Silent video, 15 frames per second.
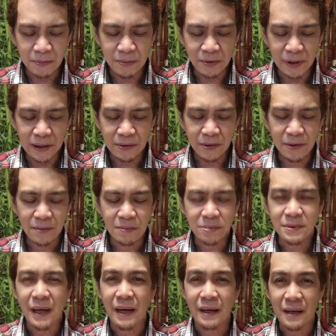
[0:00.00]
po rito
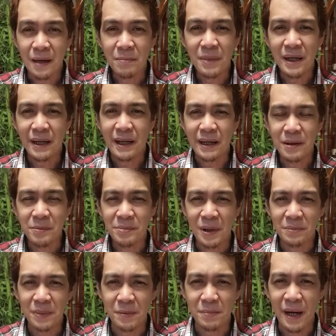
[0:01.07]
yung talagang malalaking
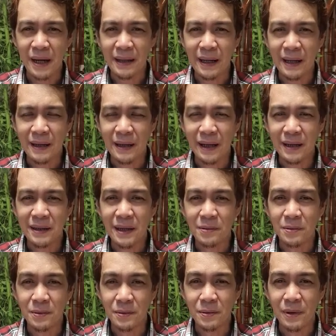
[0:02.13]
pagpapala ay
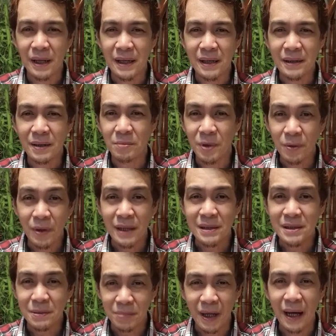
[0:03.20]
nakukuha, number one,
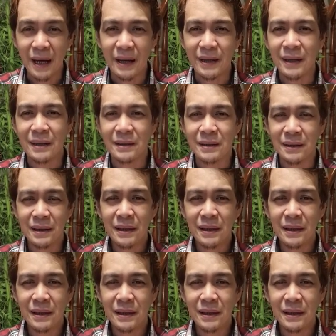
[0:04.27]
sa pag-aaral.